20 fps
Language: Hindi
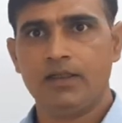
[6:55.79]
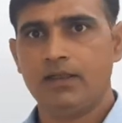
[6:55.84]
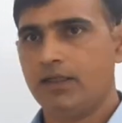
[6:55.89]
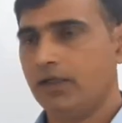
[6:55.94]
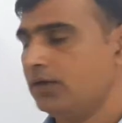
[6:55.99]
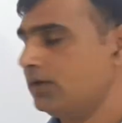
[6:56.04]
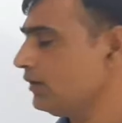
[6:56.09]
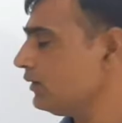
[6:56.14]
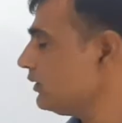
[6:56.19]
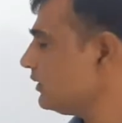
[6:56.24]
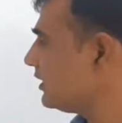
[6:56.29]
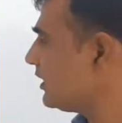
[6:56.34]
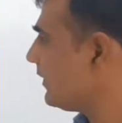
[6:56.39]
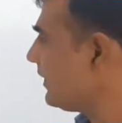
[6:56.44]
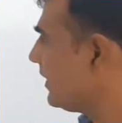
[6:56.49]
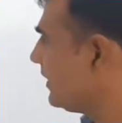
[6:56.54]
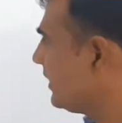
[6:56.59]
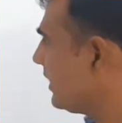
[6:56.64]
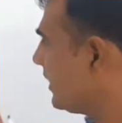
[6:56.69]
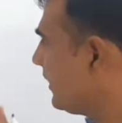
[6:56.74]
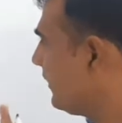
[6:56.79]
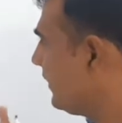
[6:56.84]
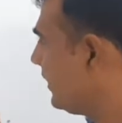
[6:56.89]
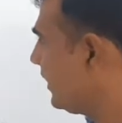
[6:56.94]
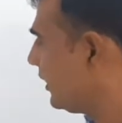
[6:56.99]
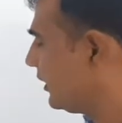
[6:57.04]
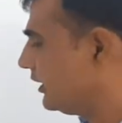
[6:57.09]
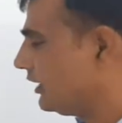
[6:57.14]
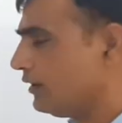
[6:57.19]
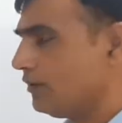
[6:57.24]
देखो समानता का फिर
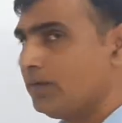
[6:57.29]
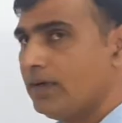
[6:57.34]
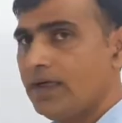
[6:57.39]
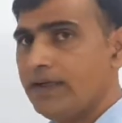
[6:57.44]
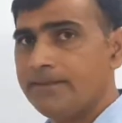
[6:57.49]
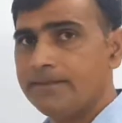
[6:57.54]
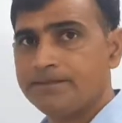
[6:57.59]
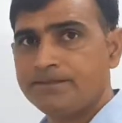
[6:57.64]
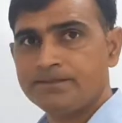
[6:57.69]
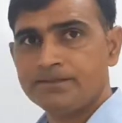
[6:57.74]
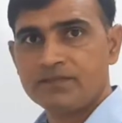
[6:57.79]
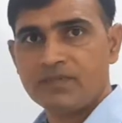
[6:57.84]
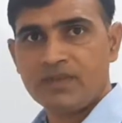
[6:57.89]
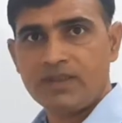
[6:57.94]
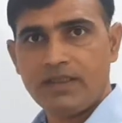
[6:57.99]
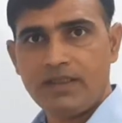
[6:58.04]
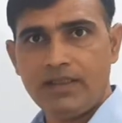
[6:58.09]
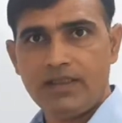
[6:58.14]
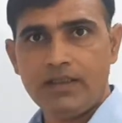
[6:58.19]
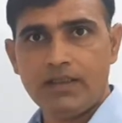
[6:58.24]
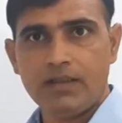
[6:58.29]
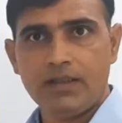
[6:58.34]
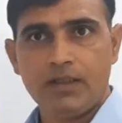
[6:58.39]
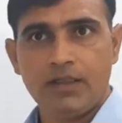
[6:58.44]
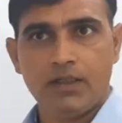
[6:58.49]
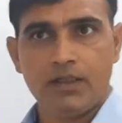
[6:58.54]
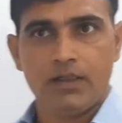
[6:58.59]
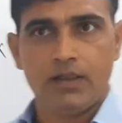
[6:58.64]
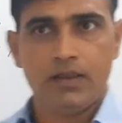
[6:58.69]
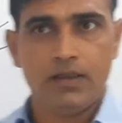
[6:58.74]
अर्थ ये हुआ कि
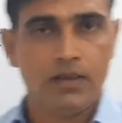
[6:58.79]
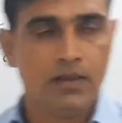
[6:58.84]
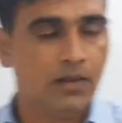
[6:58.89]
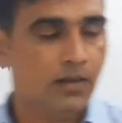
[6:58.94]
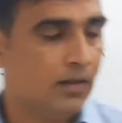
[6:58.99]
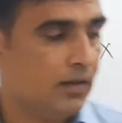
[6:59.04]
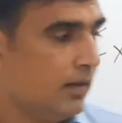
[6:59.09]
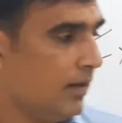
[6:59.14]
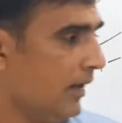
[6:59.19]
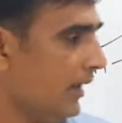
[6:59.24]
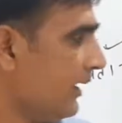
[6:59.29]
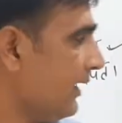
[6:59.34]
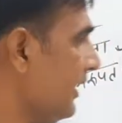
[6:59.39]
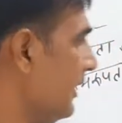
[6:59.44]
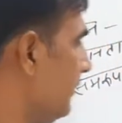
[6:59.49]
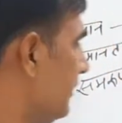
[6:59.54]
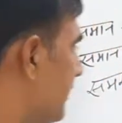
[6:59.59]
अगर हम